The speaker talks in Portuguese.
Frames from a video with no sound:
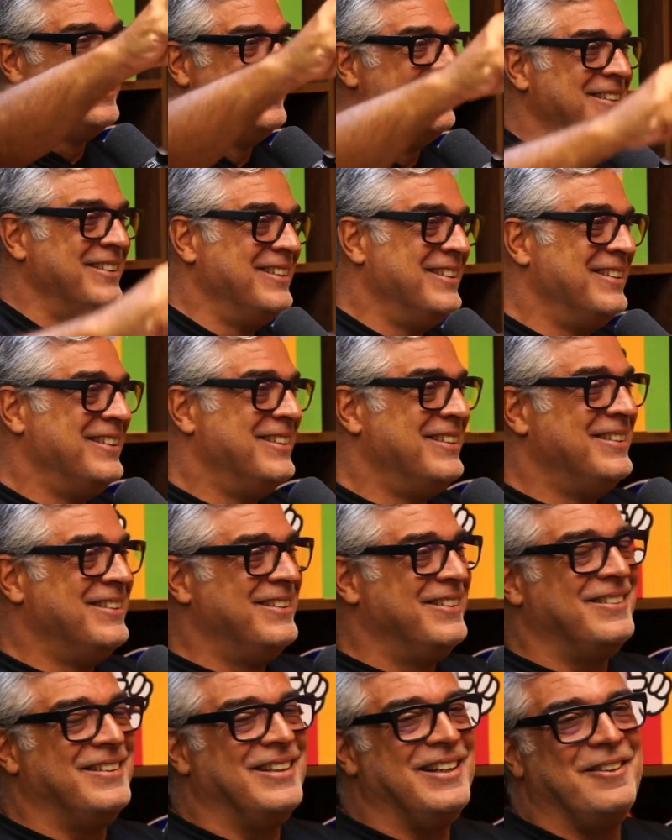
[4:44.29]
Que
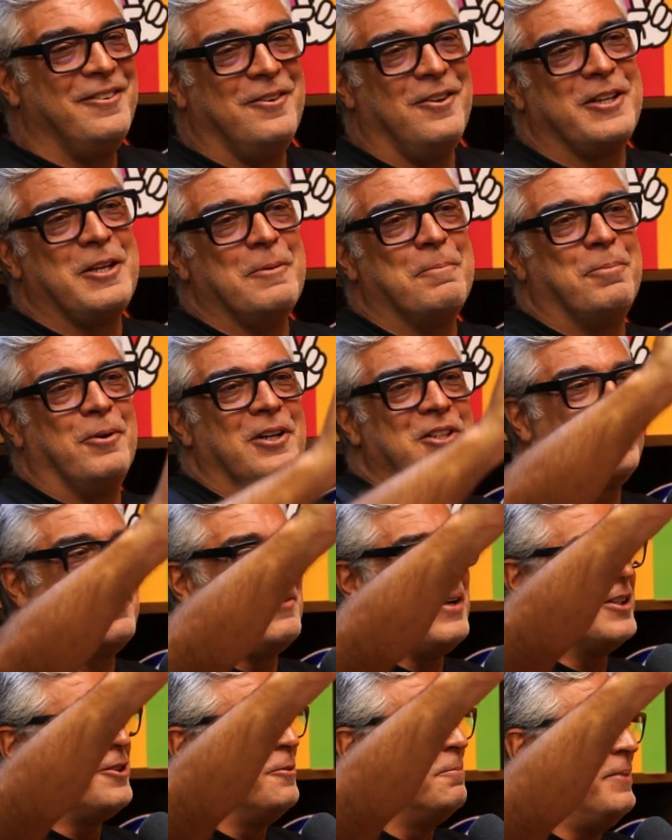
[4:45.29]
maravilha, né? Rock Point,
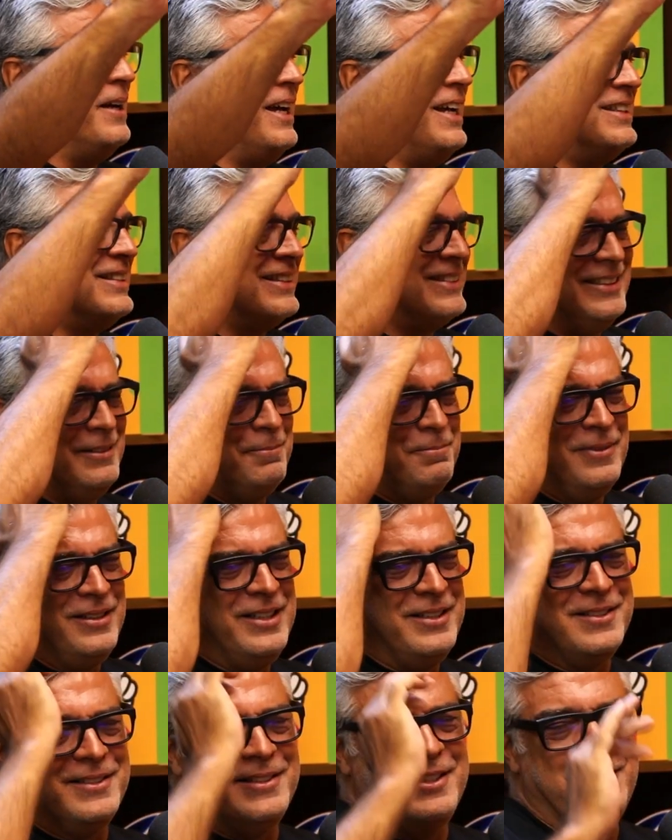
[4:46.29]
quatro pés, assim,
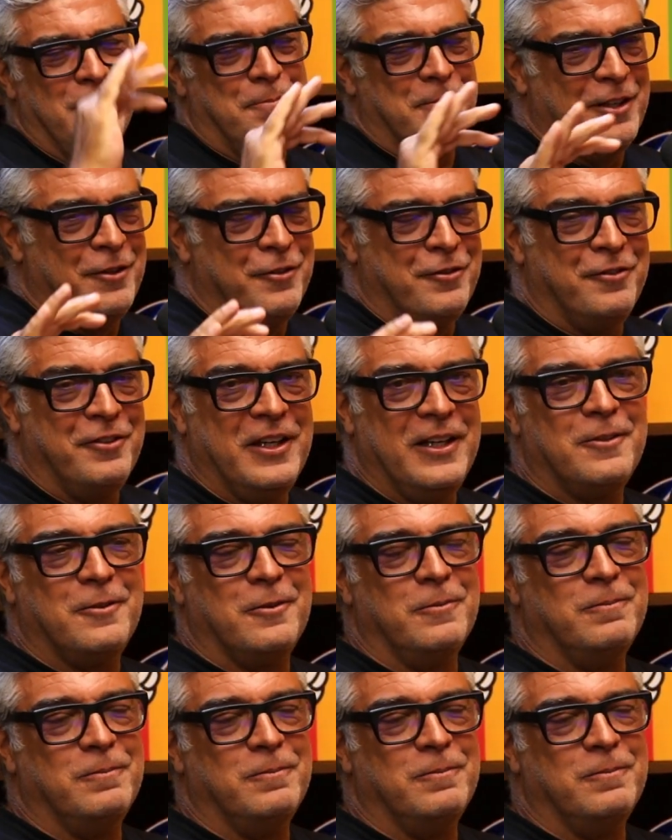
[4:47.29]
lisinho, perfeito.